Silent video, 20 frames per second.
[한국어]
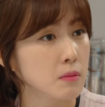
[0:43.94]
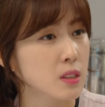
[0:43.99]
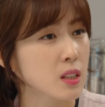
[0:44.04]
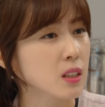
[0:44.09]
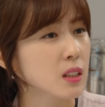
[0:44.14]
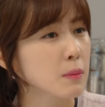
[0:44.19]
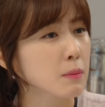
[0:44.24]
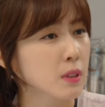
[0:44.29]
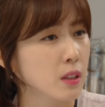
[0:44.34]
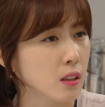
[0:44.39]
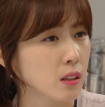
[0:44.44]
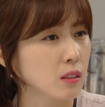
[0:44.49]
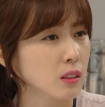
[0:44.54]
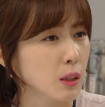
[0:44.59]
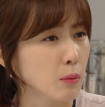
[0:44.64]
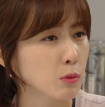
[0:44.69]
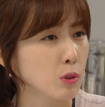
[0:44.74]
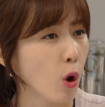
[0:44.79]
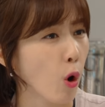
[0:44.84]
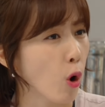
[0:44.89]
지금 그 일
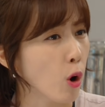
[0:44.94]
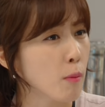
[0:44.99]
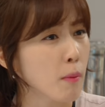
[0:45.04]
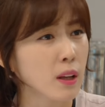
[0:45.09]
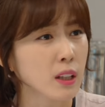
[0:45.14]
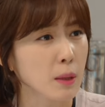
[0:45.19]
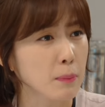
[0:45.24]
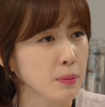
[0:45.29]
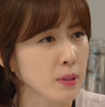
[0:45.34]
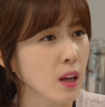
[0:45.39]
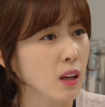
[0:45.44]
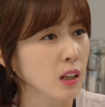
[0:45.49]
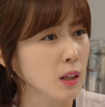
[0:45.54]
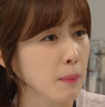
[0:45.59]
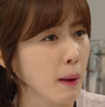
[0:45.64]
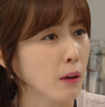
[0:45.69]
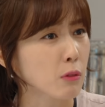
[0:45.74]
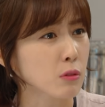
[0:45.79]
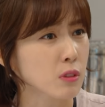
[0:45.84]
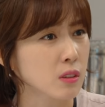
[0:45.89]
때문에 얼마나 피해를
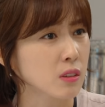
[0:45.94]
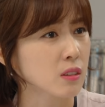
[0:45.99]
받고